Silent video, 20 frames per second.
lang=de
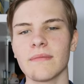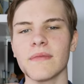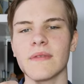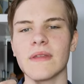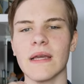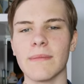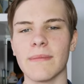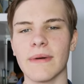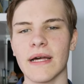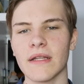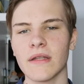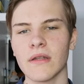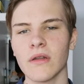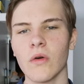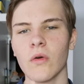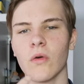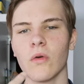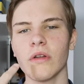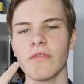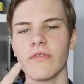Diamant
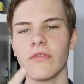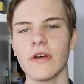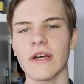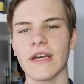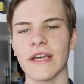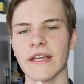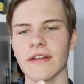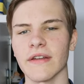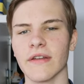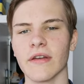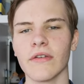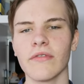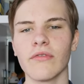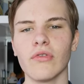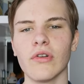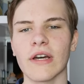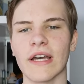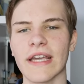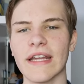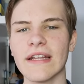oder Fullerene.
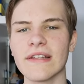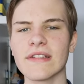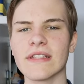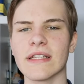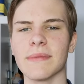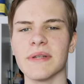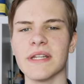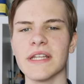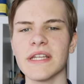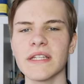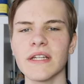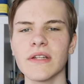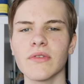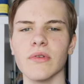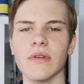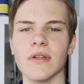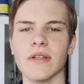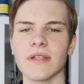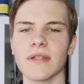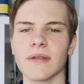Fullerene sind aber nicht
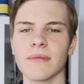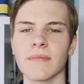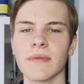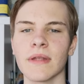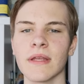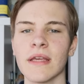natürlich.